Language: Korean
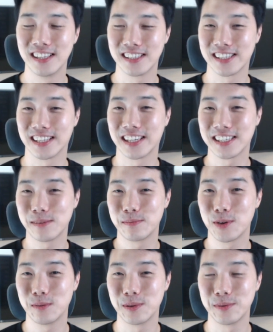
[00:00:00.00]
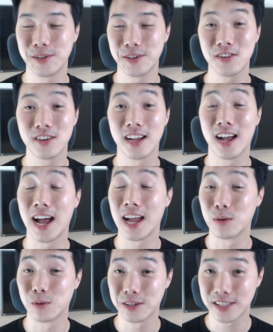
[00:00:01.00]
자, 다시 한 표현 보면요 I
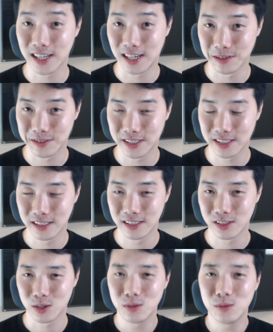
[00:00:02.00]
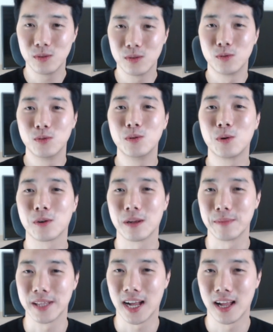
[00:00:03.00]
work out. 저는 운동을
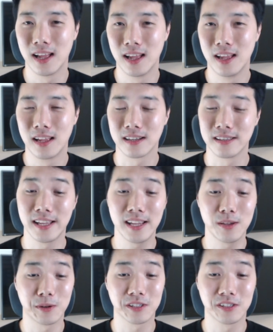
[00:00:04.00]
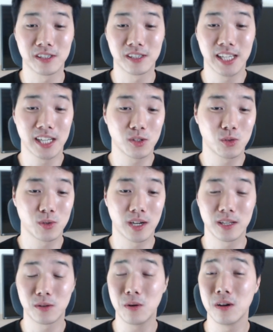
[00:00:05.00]
합니다. 근데 여기서는 그냥 2가
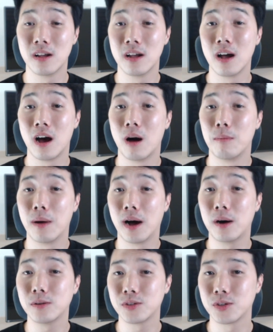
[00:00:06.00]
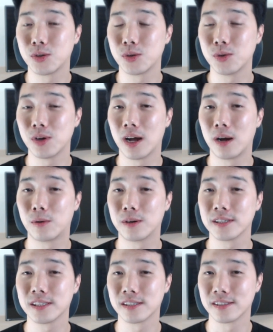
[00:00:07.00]
아니고 about 2
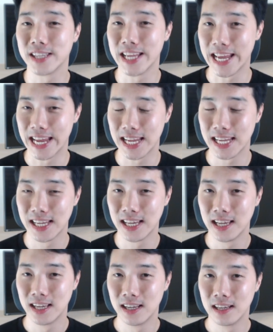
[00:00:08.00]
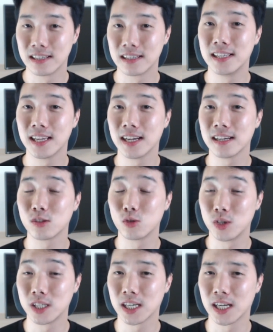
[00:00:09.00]
hours a day. 그냥
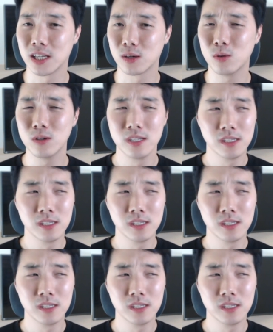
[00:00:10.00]
2시가 아니고